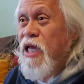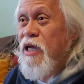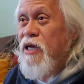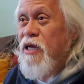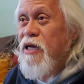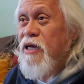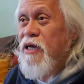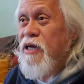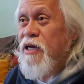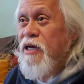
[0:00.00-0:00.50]

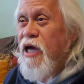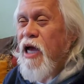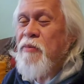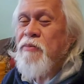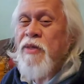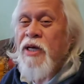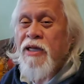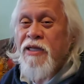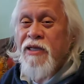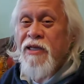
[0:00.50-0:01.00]
uh, I'm
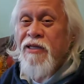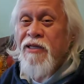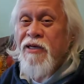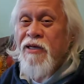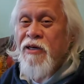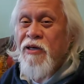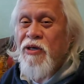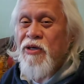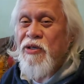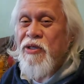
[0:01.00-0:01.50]
not in a
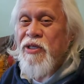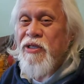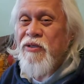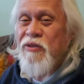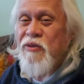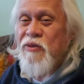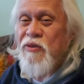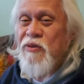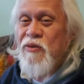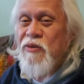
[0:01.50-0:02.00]
hurry
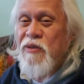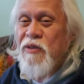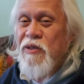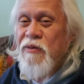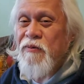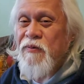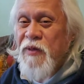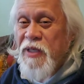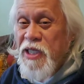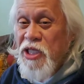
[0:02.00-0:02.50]
to
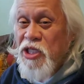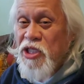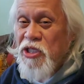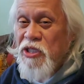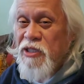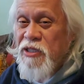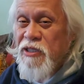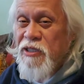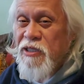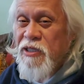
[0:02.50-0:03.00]
finish
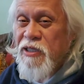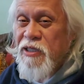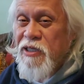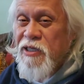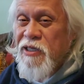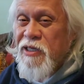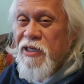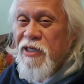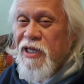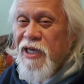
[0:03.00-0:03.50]
it.
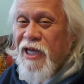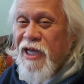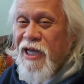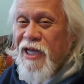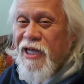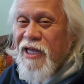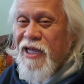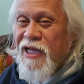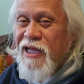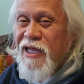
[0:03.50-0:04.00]

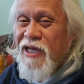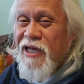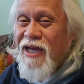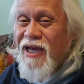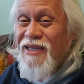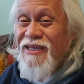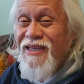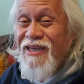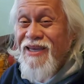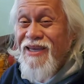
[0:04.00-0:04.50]
Uh,
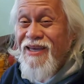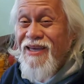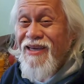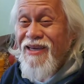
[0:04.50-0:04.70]
kasi,